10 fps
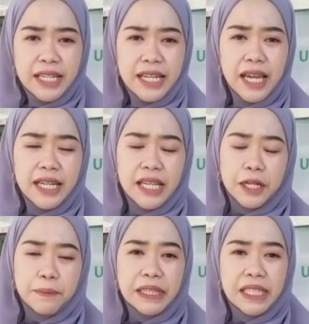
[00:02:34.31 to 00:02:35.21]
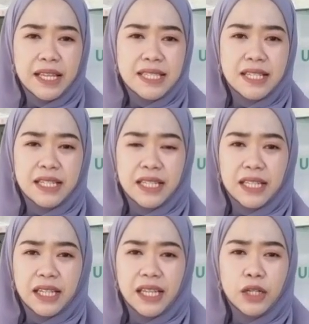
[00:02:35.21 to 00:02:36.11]
Dan dari kementerian
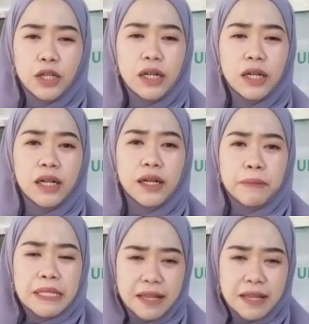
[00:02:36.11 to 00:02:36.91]
sendiri uh,